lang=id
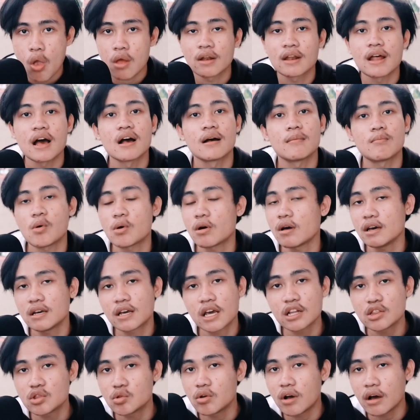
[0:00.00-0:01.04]
nah pokoknya
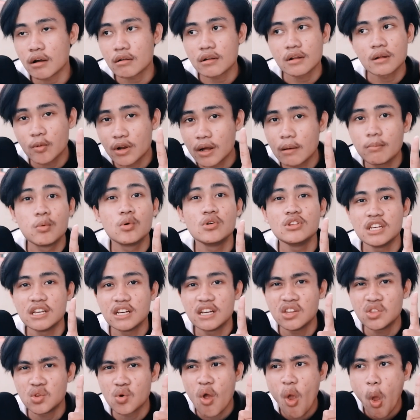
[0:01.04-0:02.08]
gitu kalau udah bunyi
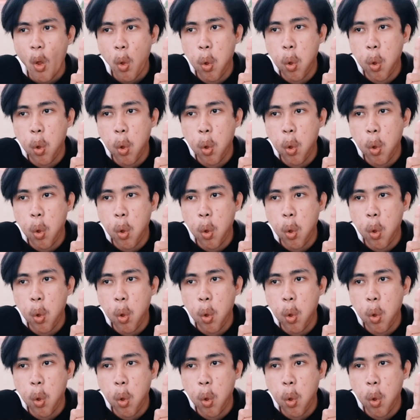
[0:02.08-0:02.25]
gitu